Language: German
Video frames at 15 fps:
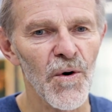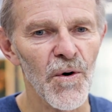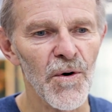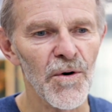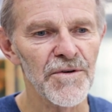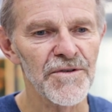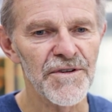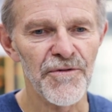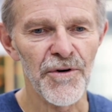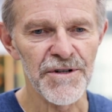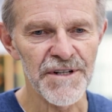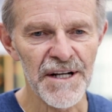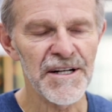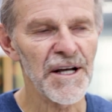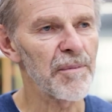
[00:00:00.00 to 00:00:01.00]
Und
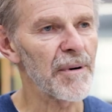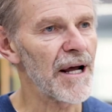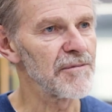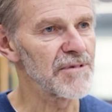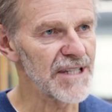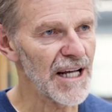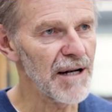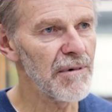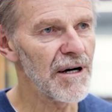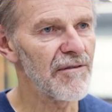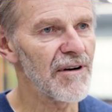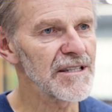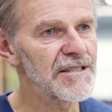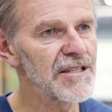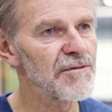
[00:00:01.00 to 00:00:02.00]
von Denta Prime
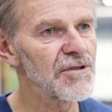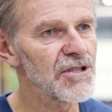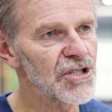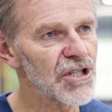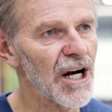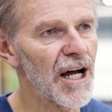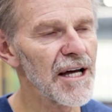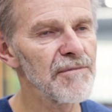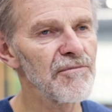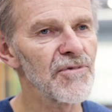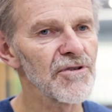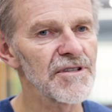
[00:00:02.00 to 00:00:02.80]
selber, was sie schreiben.